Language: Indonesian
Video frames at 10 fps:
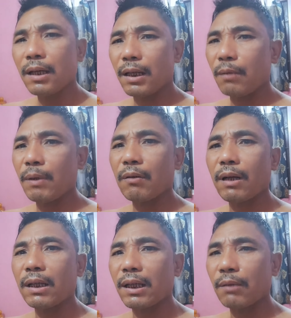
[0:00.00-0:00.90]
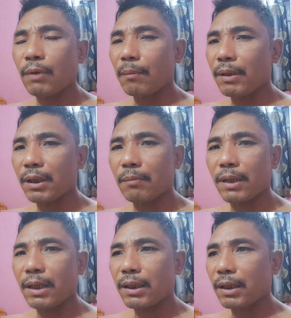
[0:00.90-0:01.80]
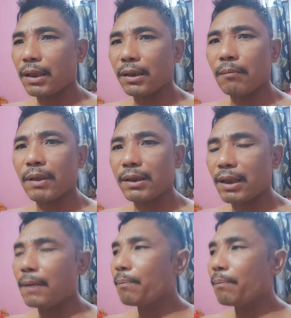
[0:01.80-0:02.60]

Ayo mai ko akan ken, walpa salpa neng tak katan manca